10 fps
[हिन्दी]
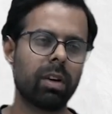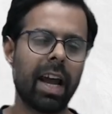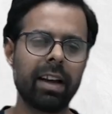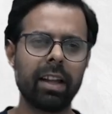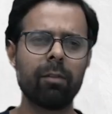
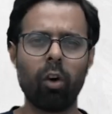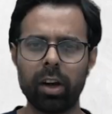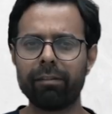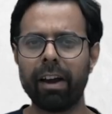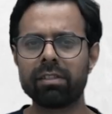
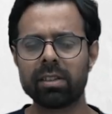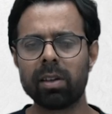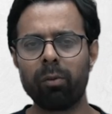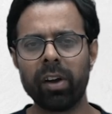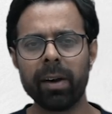1945 तक
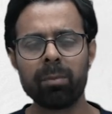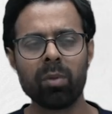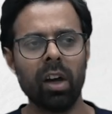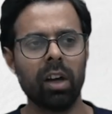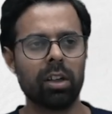समवेयर
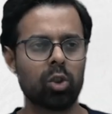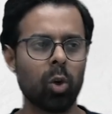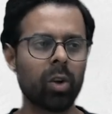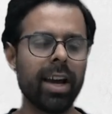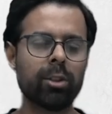
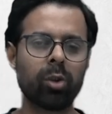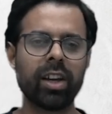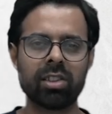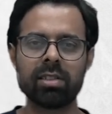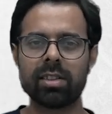जो उनका
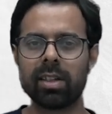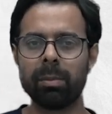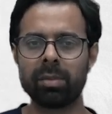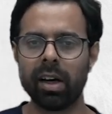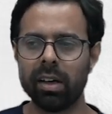एजुकेशन
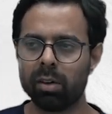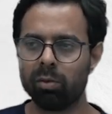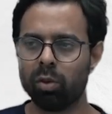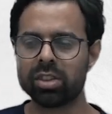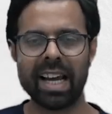सिस्टम था
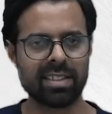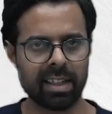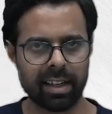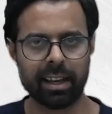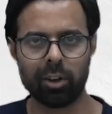वो साइंस
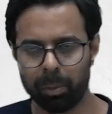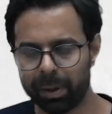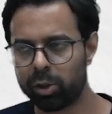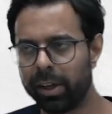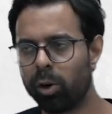एंड टेक के
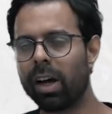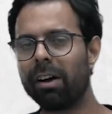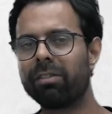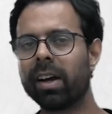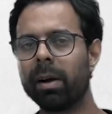ऊपर तो ये लोग
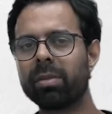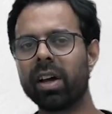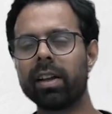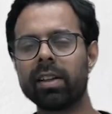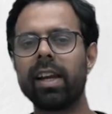काफ़ी काम
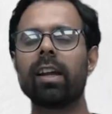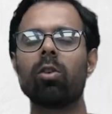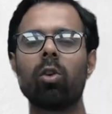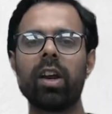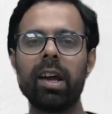कर रहे थे
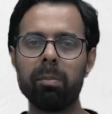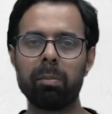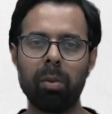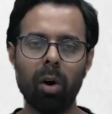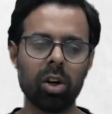लेकिन उन्होंने
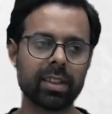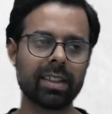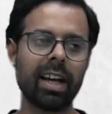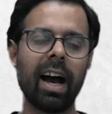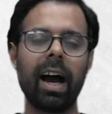बहुत
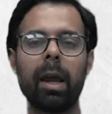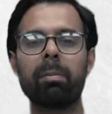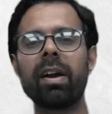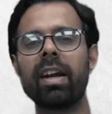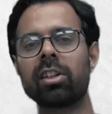ज़्यादा
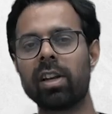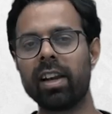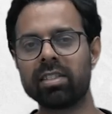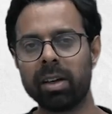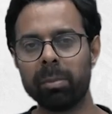हाइपर
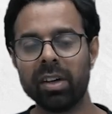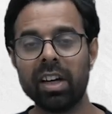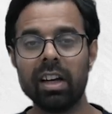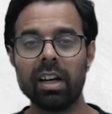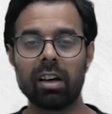नेशनलिज्म
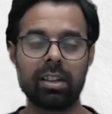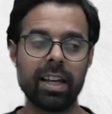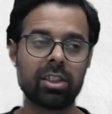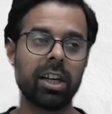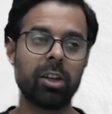
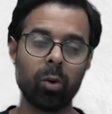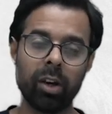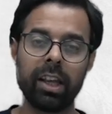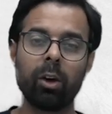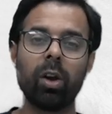देश की
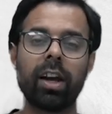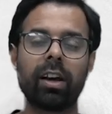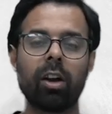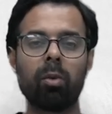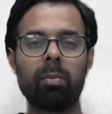यूनिटी को
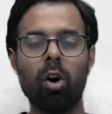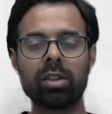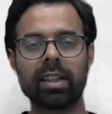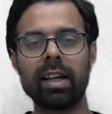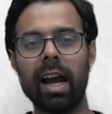लेकर और
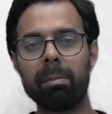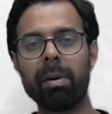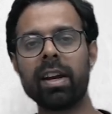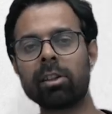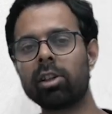बहुत ज़्यादा
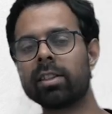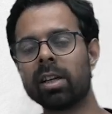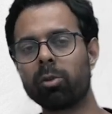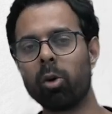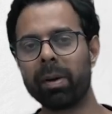हाइपर
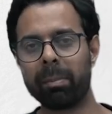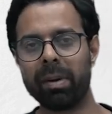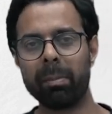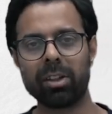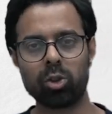नेशनलिज्म के ऊपर
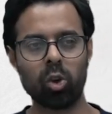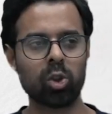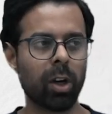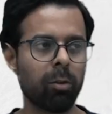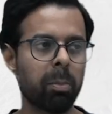अपने बच्चों को
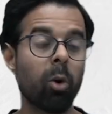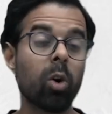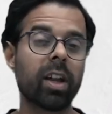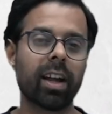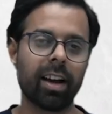जो है वो
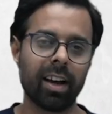मोल्ड कर